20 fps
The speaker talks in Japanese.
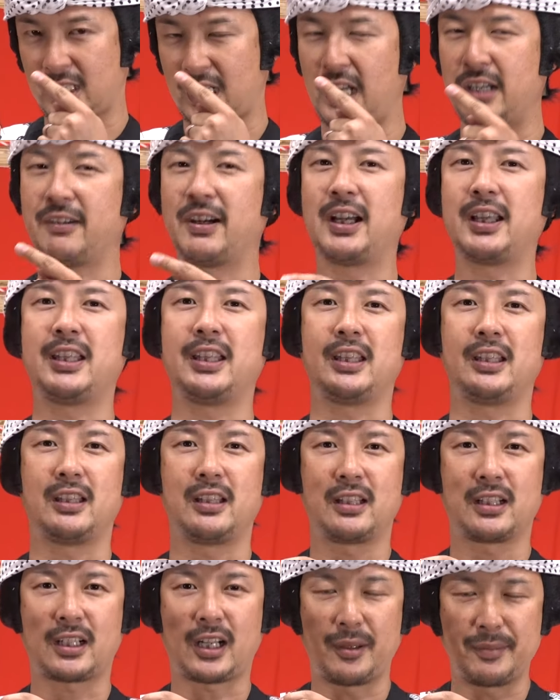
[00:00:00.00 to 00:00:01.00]
可愛い
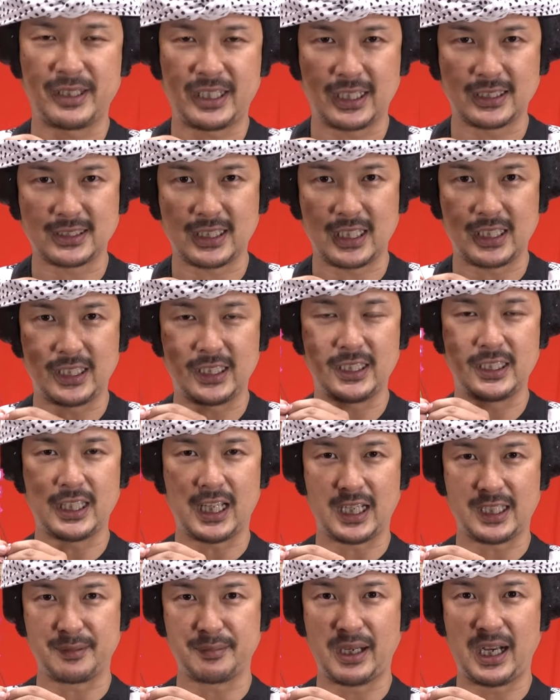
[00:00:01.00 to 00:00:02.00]
髪飾りに
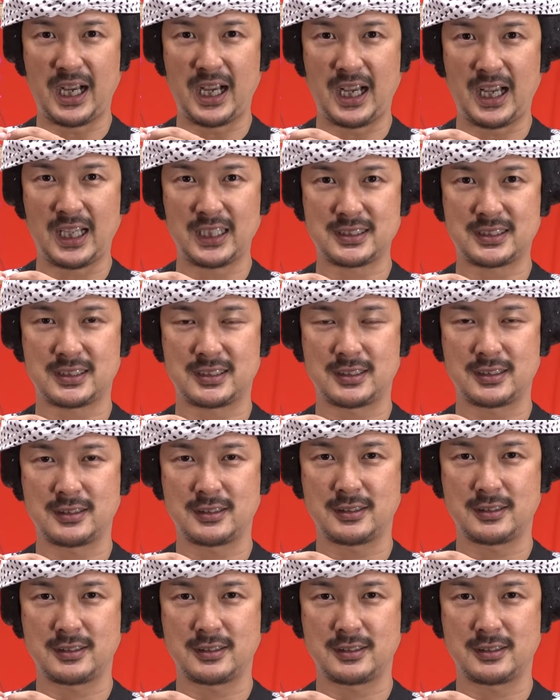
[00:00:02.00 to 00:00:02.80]
なります。